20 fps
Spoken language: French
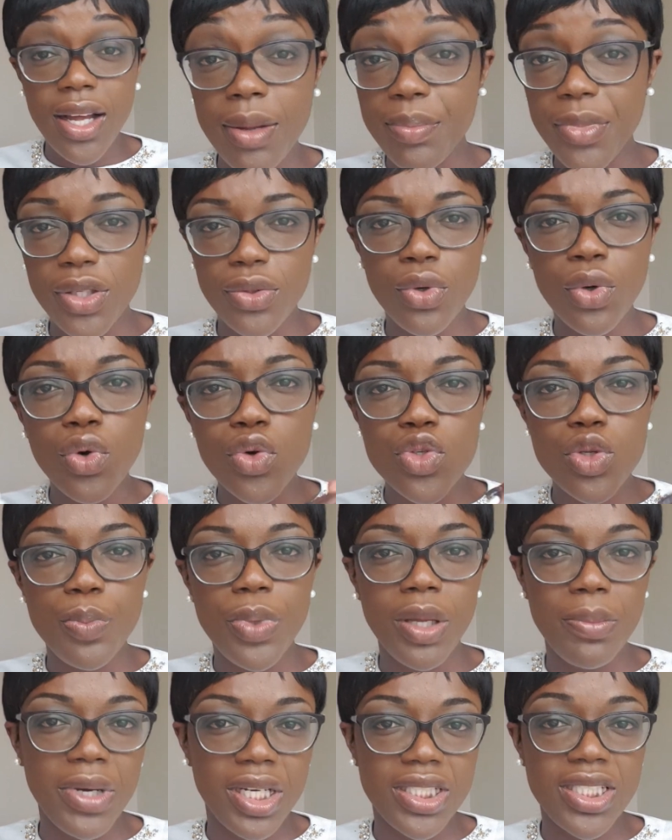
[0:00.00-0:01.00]
Mais non, au
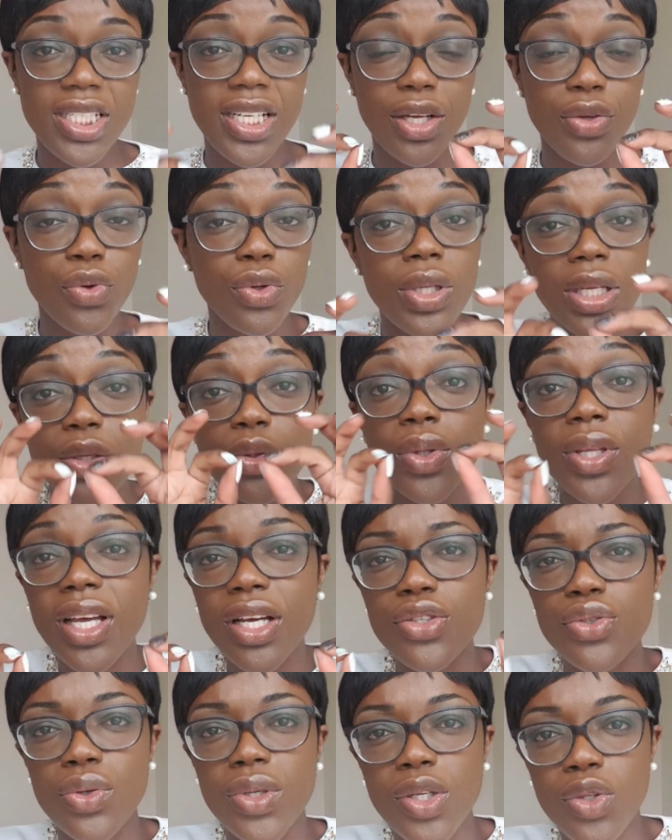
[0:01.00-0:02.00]
supermarché, il n'y a que des
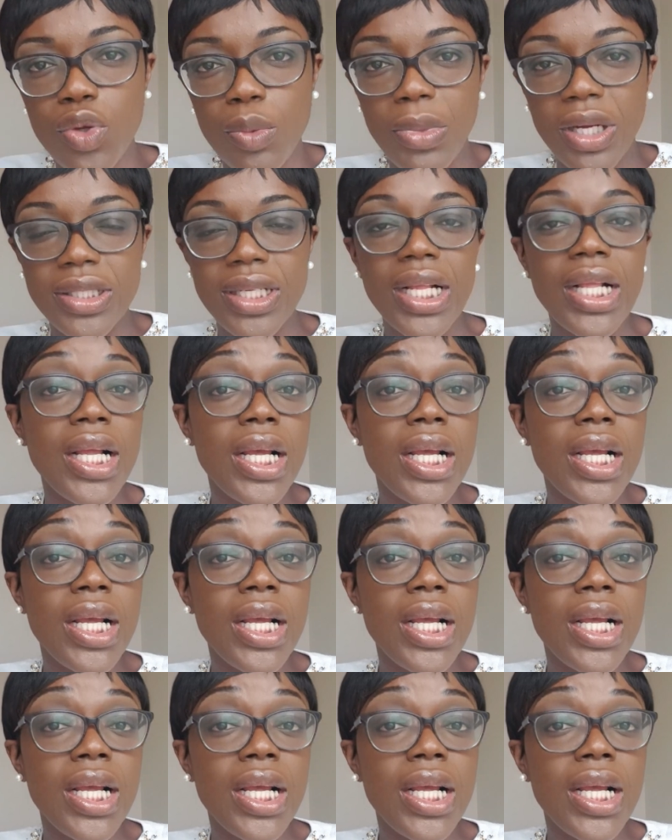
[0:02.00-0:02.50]
très jolies tomates.